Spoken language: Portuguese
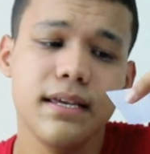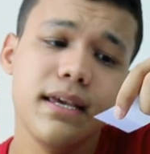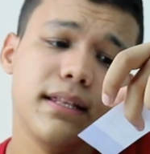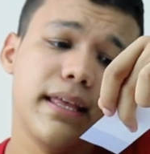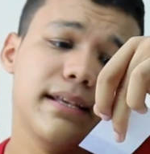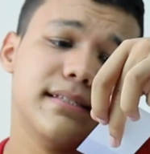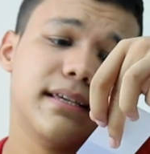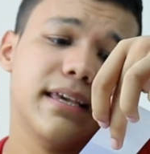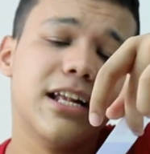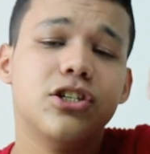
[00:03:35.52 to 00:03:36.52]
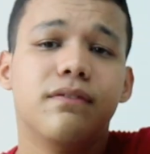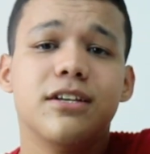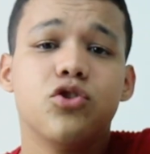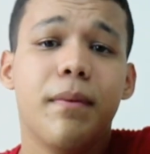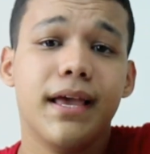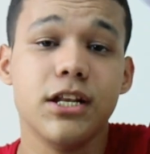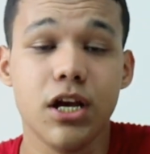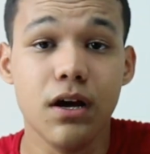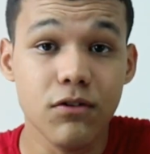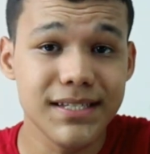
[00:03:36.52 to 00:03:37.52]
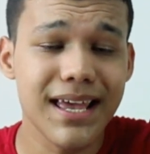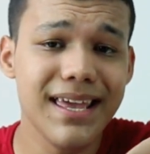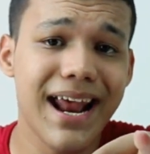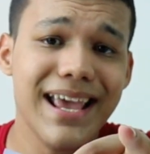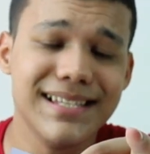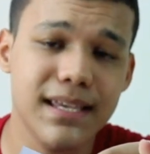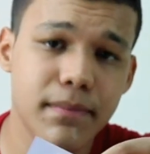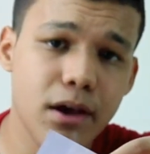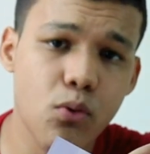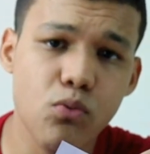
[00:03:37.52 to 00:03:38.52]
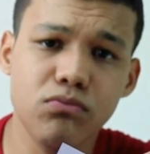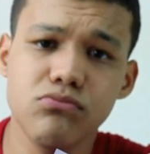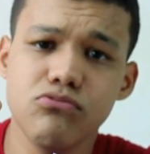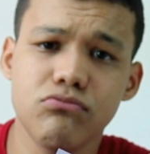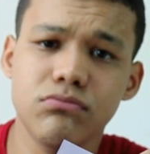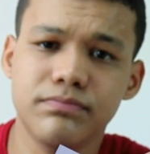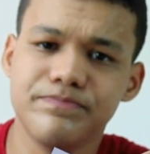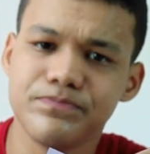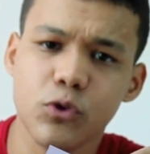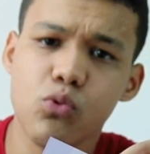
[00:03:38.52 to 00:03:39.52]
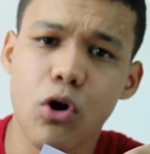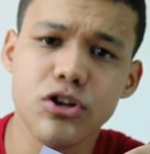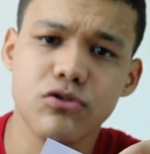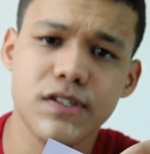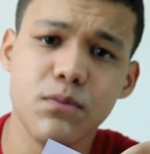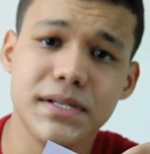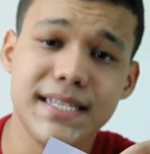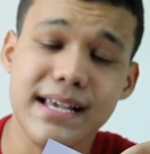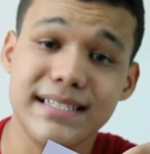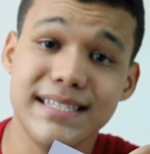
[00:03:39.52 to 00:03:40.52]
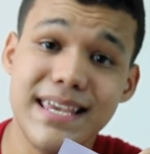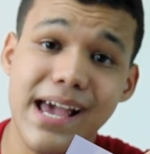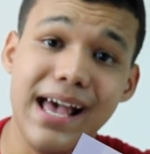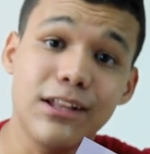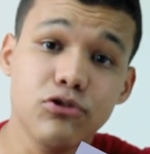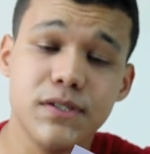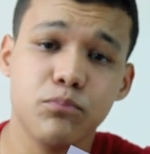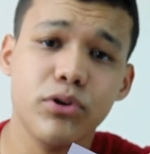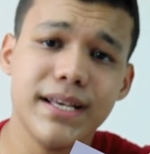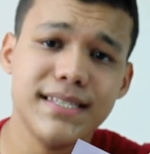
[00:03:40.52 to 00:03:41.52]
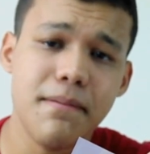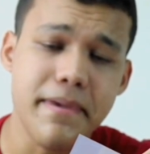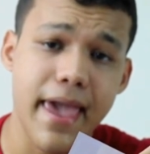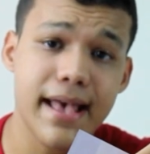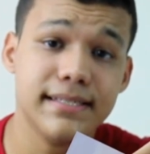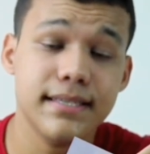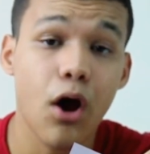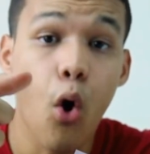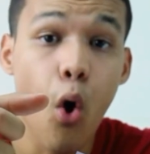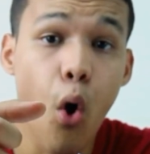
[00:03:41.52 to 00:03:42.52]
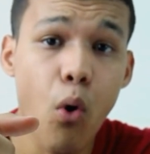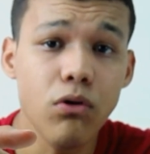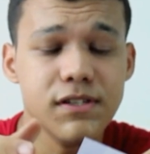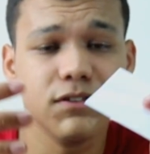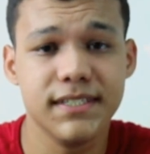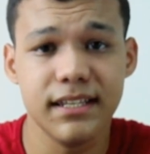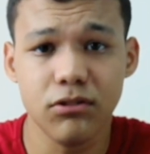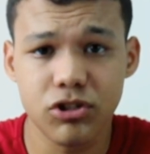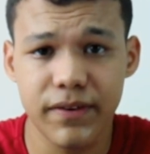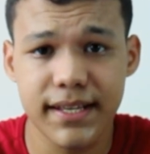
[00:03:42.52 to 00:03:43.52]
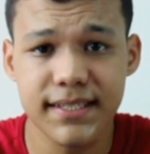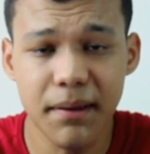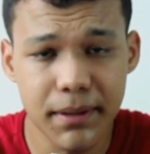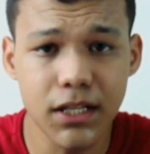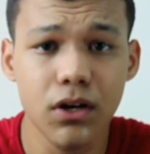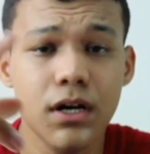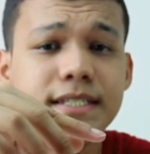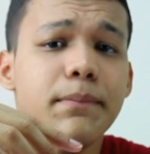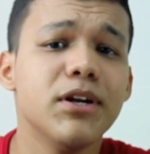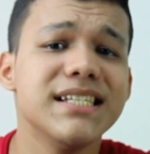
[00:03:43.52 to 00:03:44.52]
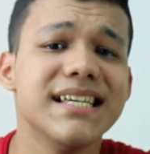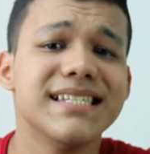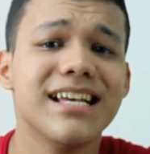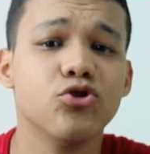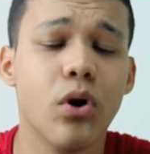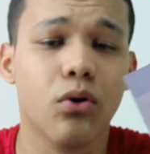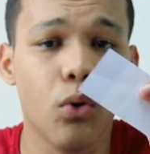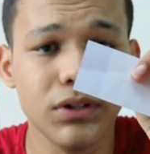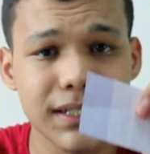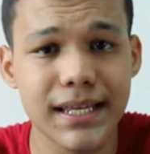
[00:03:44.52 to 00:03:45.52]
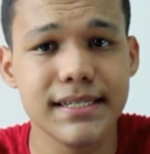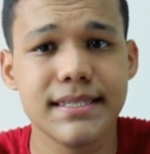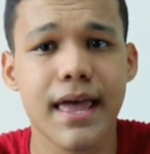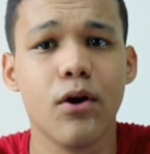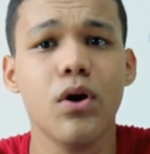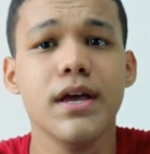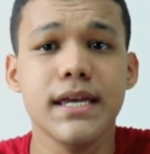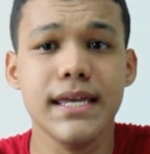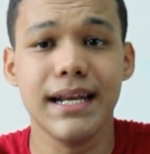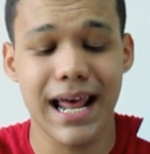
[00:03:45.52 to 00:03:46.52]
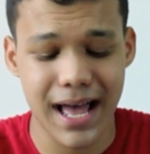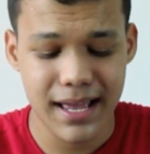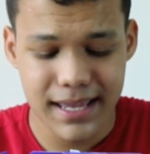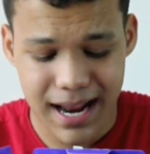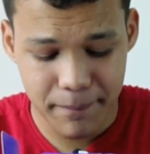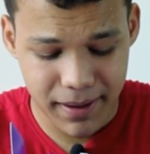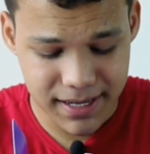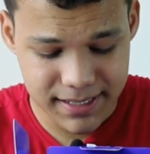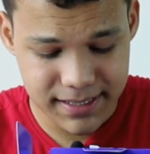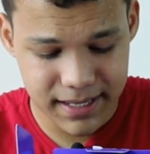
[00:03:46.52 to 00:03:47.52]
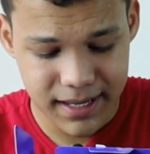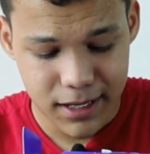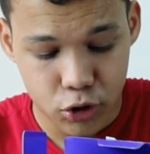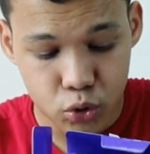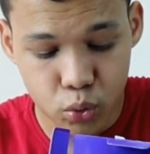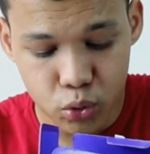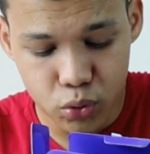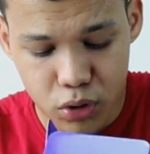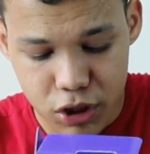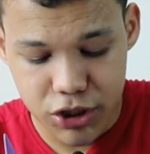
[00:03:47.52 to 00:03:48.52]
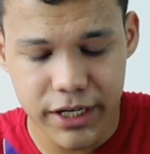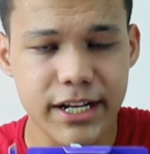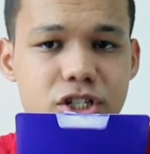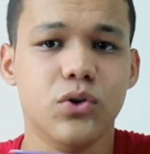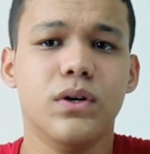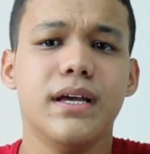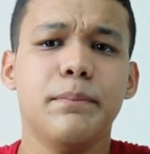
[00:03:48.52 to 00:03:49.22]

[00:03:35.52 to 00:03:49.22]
E tem isso aqui, ativar sua maquininha. Você irá receber um, um códigozinho, uma senhazinha nos, por SMS ou se você não tiver recebido, você pode acessar a sua conta da Estelo e lá irá aparecer tudo direitinho.